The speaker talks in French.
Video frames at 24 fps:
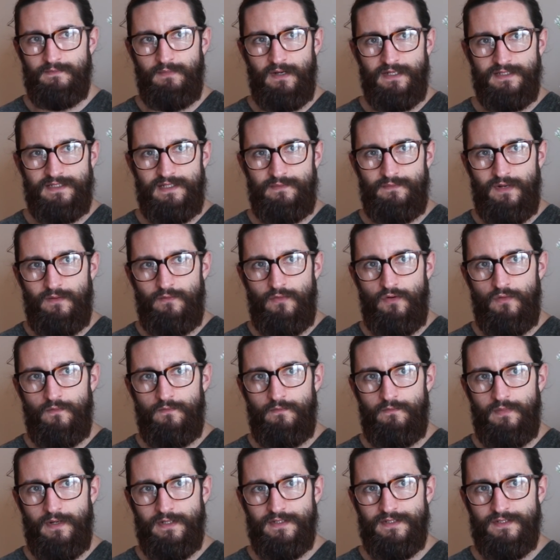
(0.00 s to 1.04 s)
Principalement
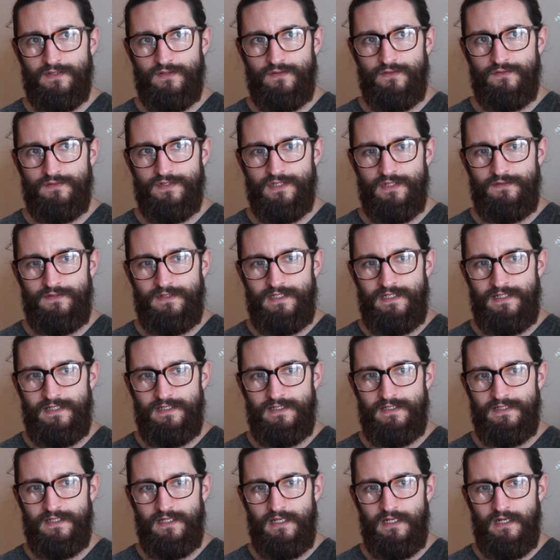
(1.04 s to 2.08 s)
parce que j'ai
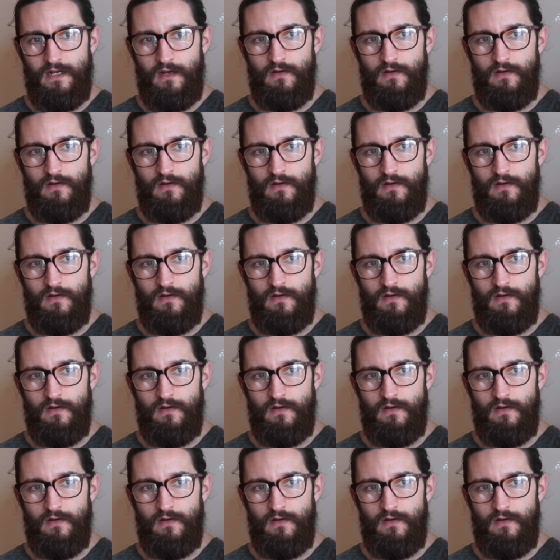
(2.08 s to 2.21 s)
utilisé